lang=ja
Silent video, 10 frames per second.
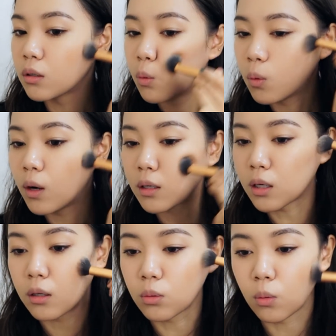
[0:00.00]
お
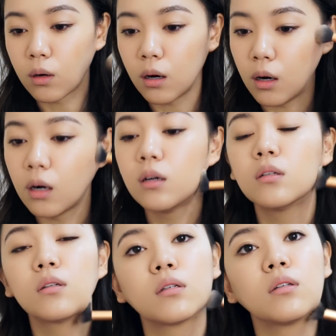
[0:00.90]
肌とか
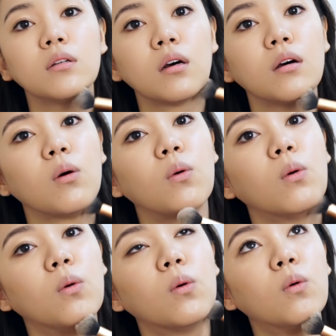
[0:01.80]
なんか
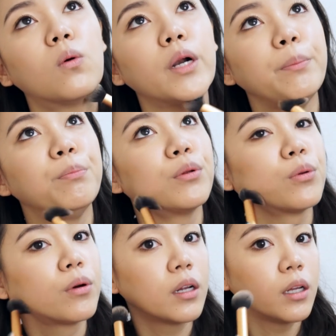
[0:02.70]
こうリップ
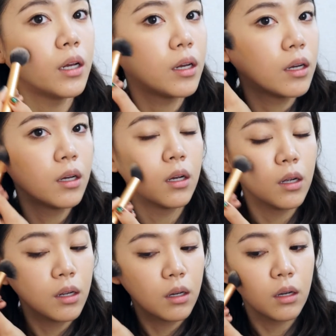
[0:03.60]
とかで
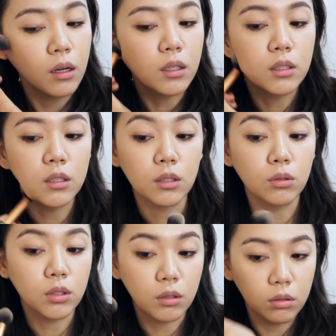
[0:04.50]
かっちり
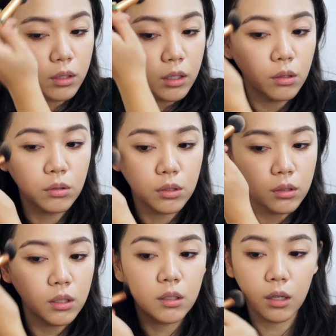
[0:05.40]
とした雰囲気を
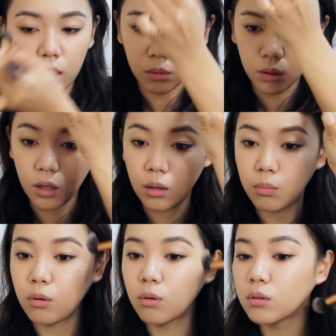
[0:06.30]
作りたいので
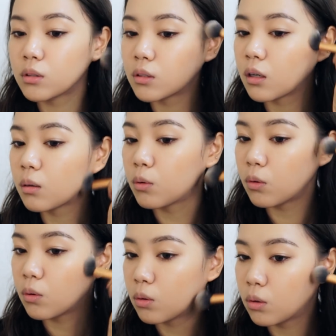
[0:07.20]
ブロンザー
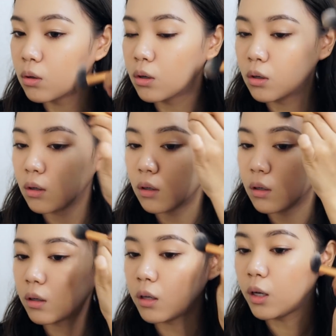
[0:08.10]
も
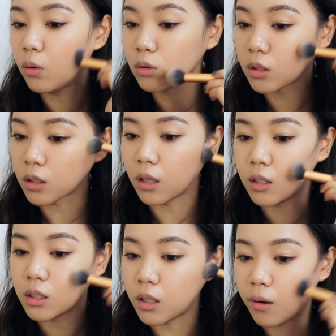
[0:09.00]
2個使
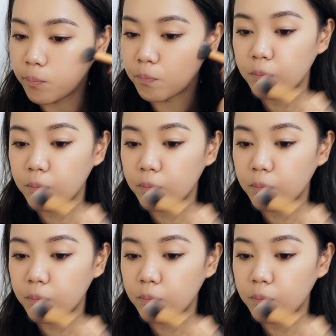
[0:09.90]
いして